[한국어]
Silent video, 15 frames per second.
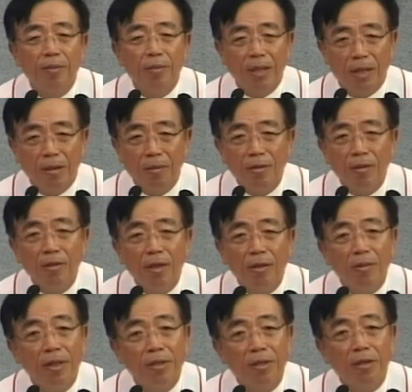받아
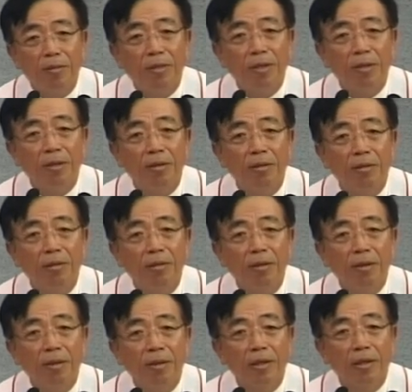먹는다고 하는 것입니다.
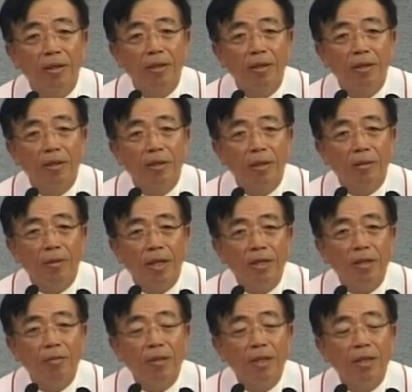여러분
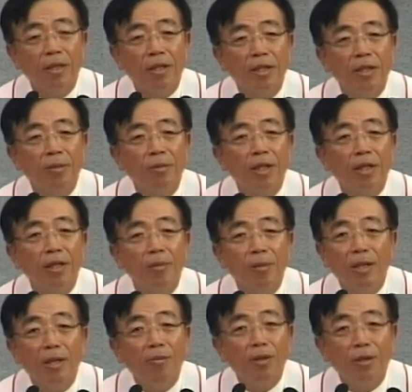아침마다 십자가를
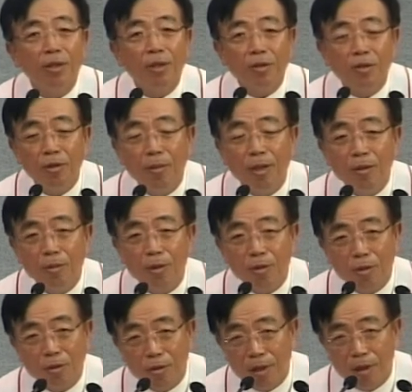받아 먹기를 주님의 이름으로
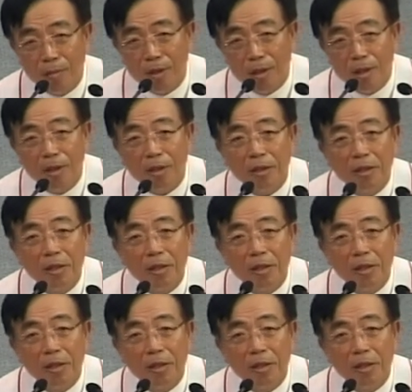축원합니다.